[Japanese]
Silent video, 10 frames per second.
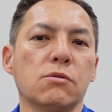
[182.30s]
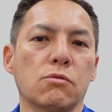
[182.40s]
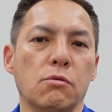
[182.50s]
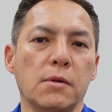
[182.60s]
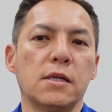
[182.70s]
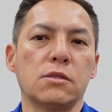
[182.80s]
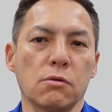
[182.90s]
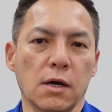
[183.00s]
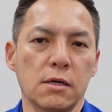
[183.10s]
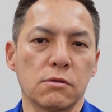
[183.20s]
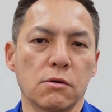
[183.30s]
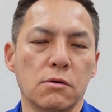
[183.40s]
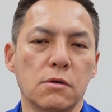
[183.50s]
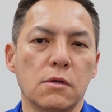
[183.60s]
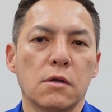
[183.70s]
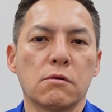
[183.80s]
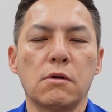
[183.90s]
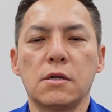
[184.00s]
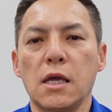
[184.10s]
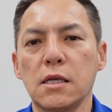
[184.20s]
のこうメリットがあると。こ
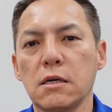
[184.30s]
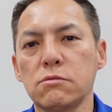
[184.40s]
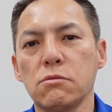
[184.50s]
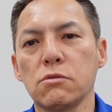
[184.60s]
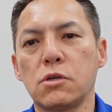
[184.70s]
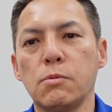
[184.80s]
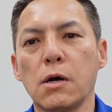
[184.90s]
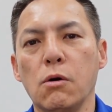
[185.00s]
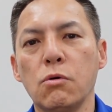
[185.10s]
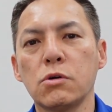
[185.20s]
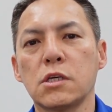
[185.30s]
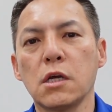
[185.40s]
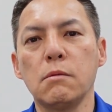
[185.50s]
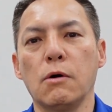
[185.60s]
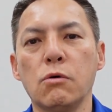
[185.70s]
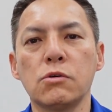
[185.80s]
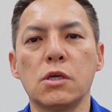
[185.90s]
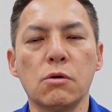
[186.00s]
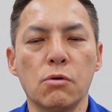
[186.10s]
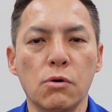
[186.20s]
れ冷却灯の規模が大きければ大
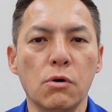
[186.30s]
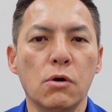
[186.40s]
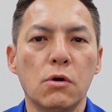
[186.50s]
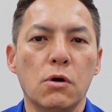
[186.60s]
きいほど